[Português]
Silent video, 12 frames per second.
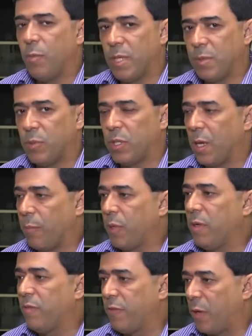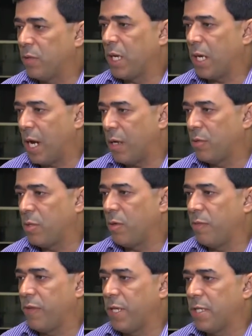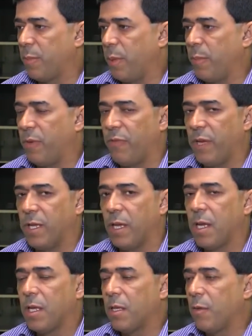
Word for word: E, ao mesmo tempo, não falta cargo de confiança para a prefeita.